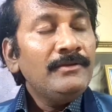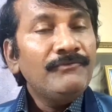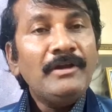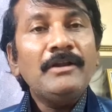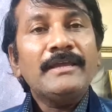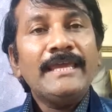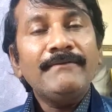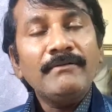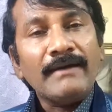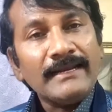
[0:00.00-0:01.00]
వీళ్ళు
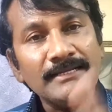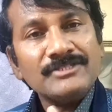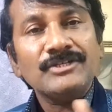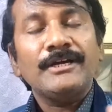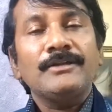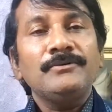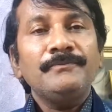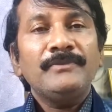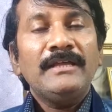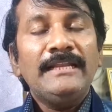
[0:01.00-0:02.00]
కేవలం అనలిస్ట్ గాను
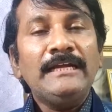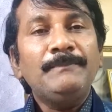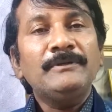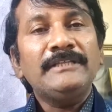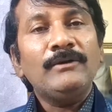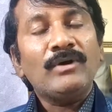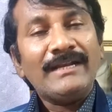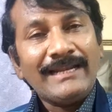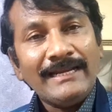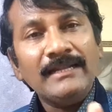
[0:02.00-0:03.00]
లేకపోతే ఒక
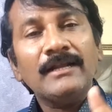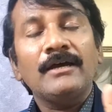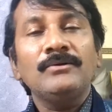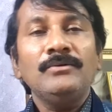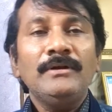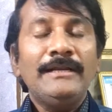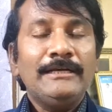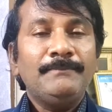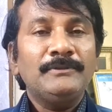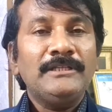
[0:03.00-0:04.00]
ట్రైనర్ గాను
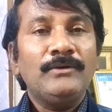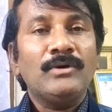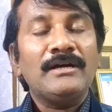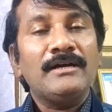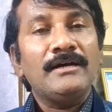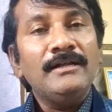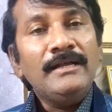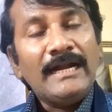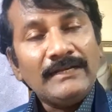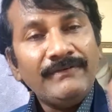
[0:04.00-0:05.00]
లేకపోతే ఒక
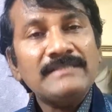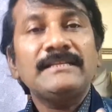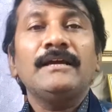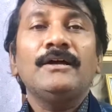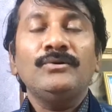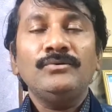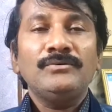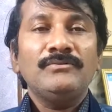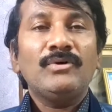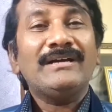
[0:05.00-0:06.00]
అడ్వైజర్ గాను
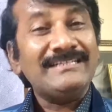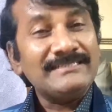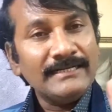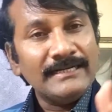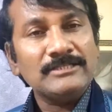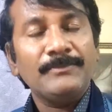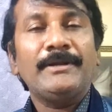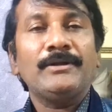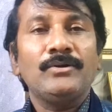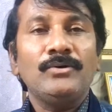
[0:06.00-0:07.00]
ఒక కన్సల్టెన్సీ
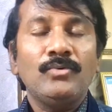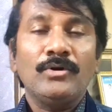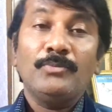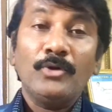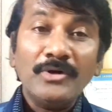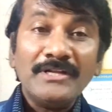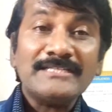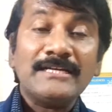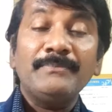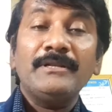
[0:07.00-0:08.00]
పెట్టుకును ఒక
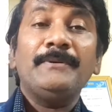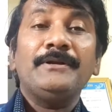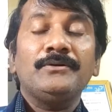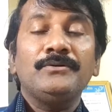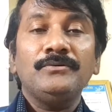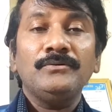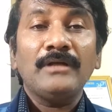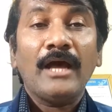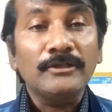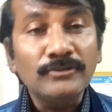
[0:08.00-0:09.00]
బ్రోకరేజ్ కంపెనీ పెట్టుకును
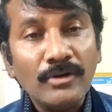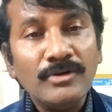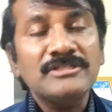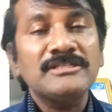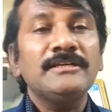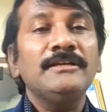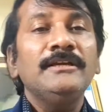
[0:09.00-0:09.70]
అందులో నుంచి